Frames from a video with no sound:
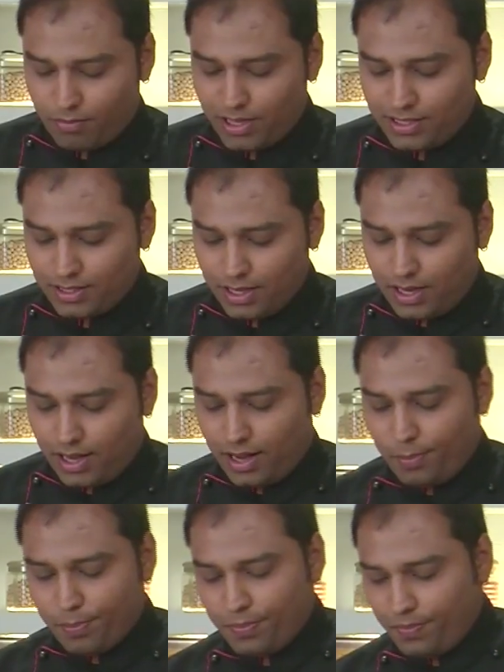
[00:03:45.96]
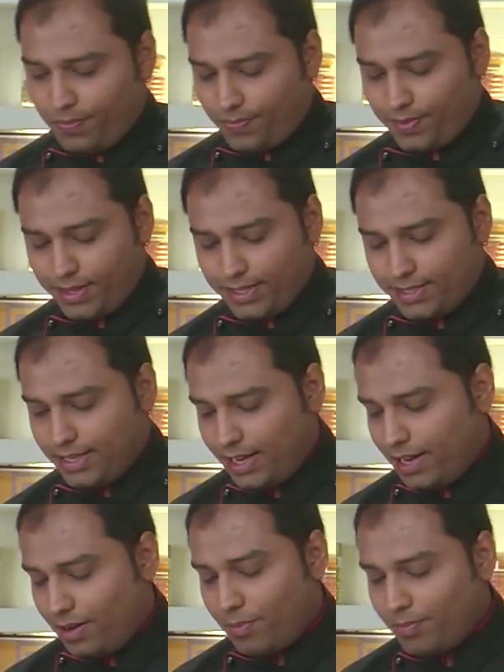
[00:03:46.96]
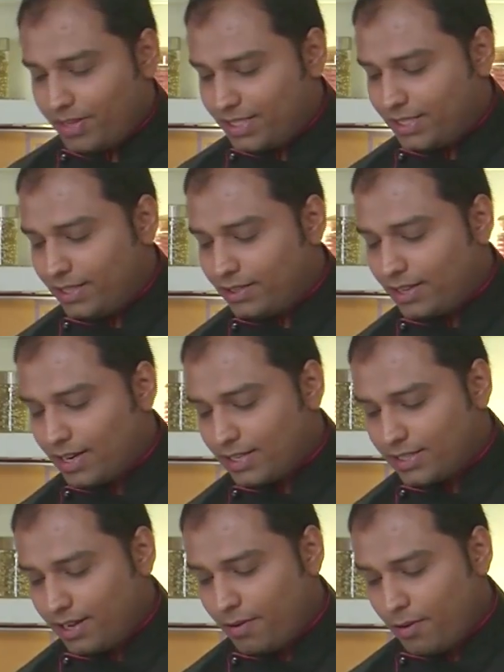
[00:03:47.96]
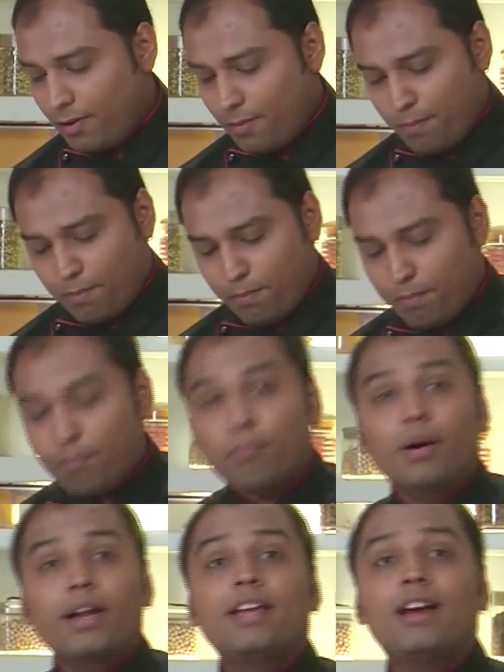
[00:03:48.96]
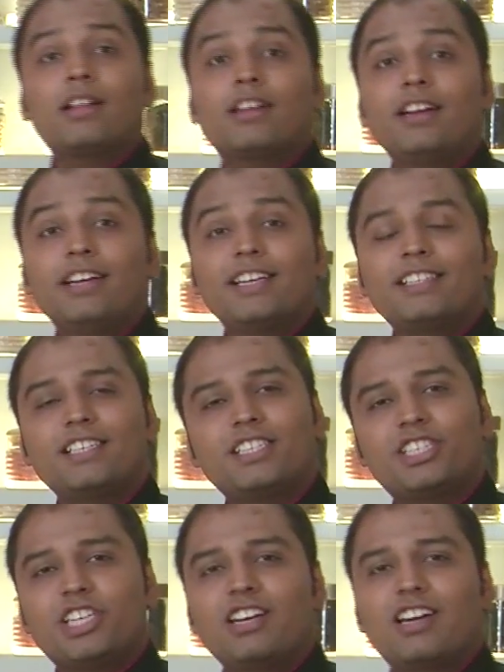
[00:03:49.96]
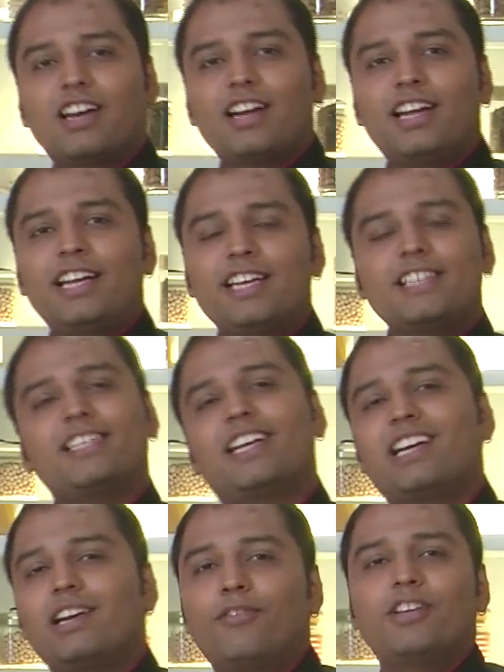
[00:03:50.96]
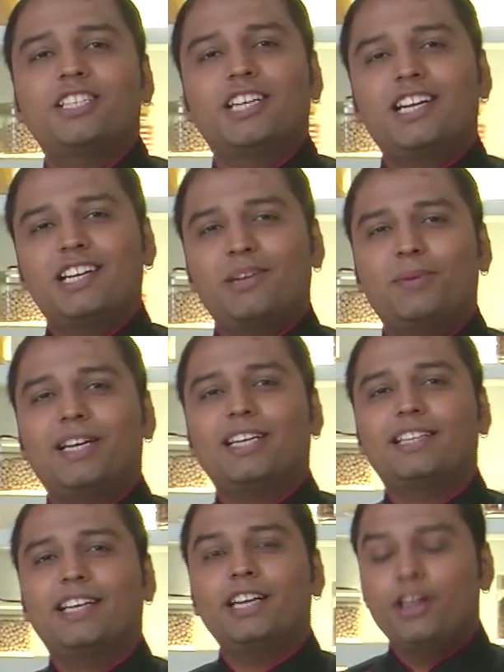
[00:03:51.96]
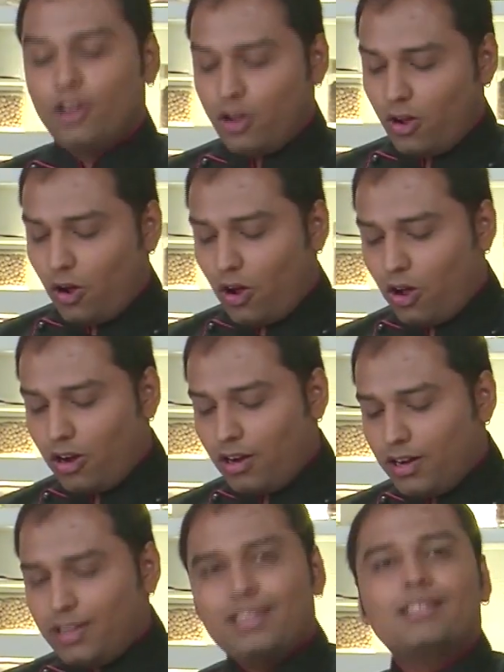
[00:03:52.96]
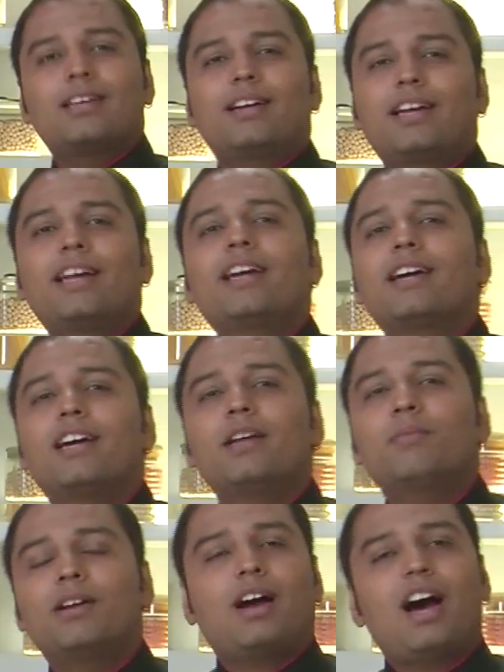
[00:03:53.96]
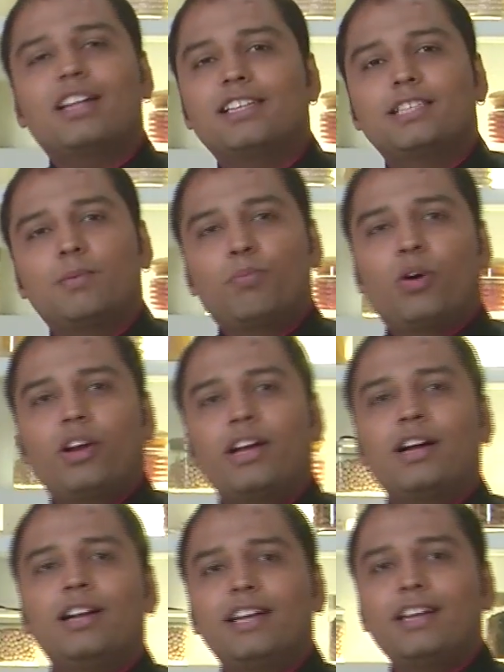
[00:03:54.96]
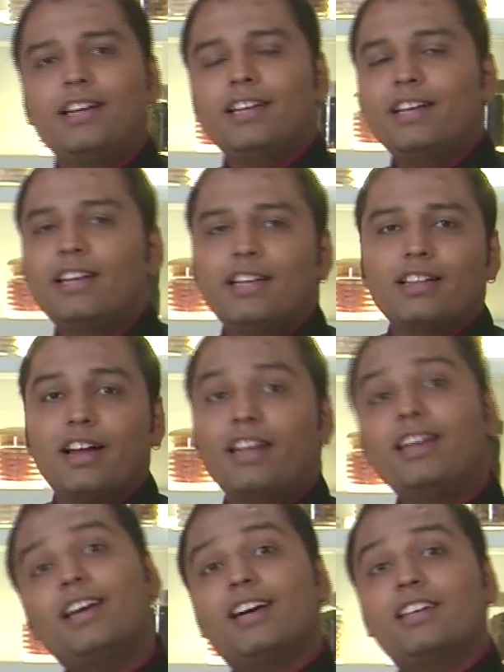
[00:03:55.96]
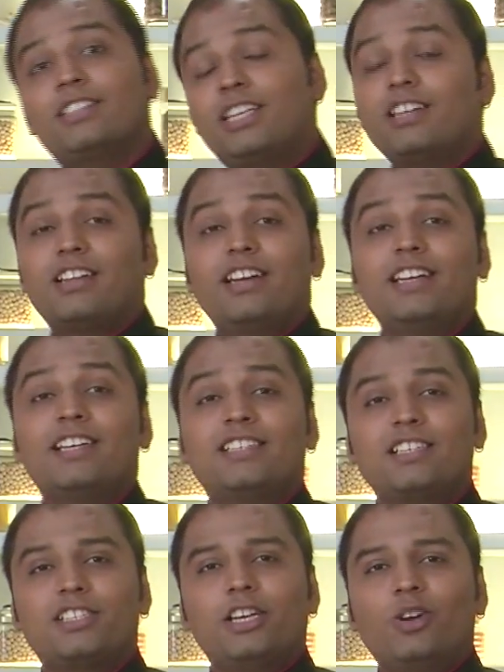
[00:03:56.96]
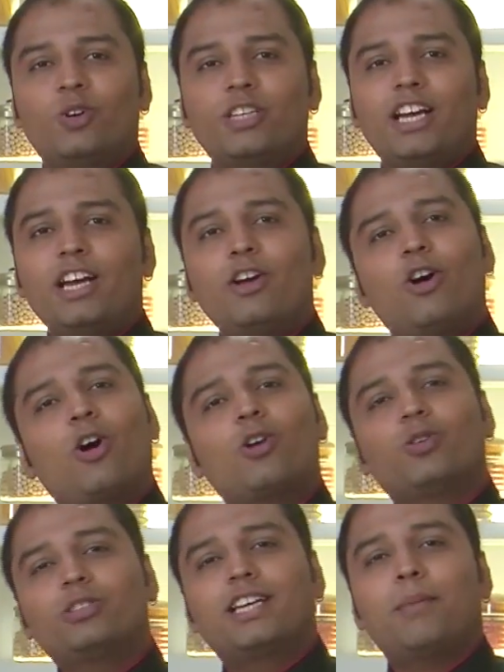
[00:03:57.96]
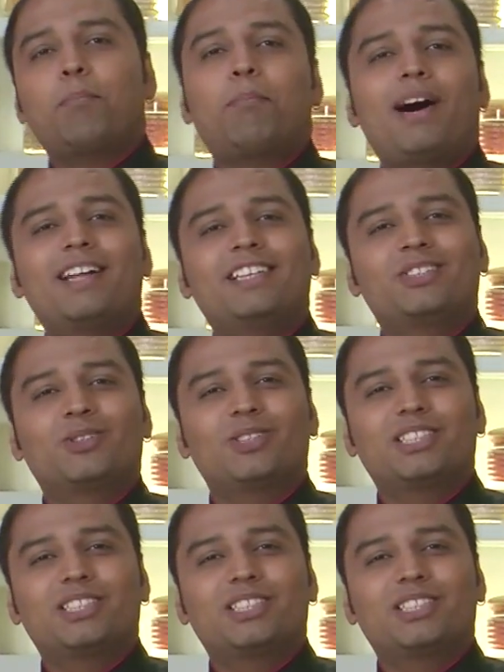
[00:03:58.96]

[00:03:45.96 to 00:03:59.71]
बस अब इसे हम इसी तरह से बढ़िया तरीके से चिल कर लेंगे इसे रेफ्रिजरेटर में रख देंगे और इसे रखेंगे करीबन आधे से पौने घंटे के लिए ताकि ये अच्छे तरीके से चिल हो जाए और उसके बाद इसको